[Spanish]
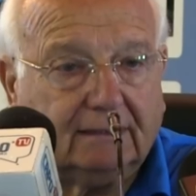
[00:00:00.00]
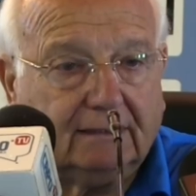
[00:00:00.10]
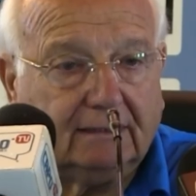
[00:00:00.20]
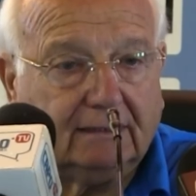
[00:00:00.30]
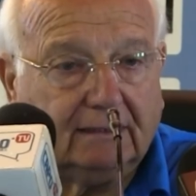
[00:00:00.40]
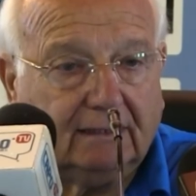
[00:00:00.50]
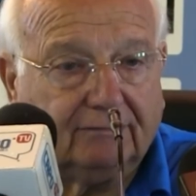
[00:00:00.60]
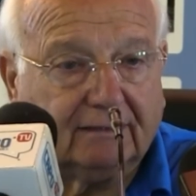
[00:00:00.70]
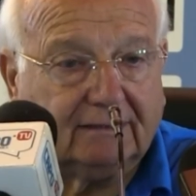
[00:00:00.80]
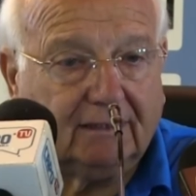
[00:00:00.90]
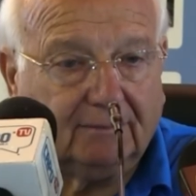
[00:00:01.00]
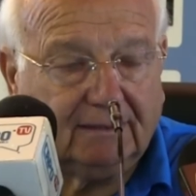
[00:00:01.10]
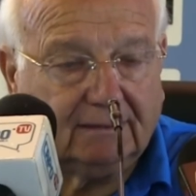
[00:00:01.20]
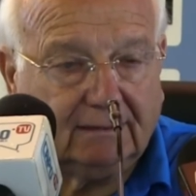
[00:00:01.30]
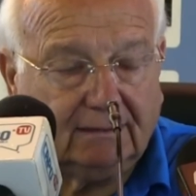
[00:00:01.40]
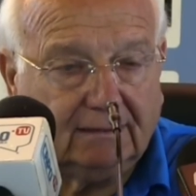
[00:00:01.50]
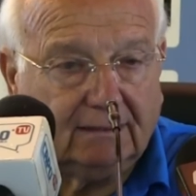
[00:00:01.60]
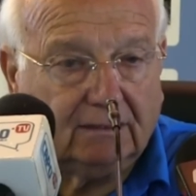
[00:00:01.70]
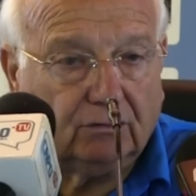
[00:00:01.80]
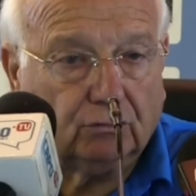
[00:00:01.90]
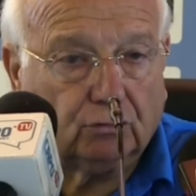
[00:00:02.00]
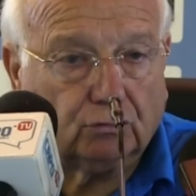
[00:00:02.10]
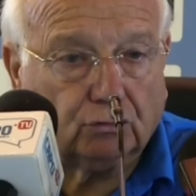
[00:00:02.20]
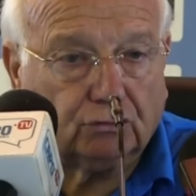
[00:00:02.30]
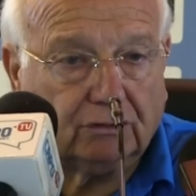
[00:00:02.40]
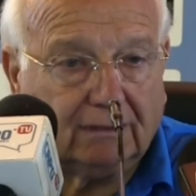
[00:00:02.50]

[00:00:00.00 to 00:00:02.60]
eh, efectivamente, nosotros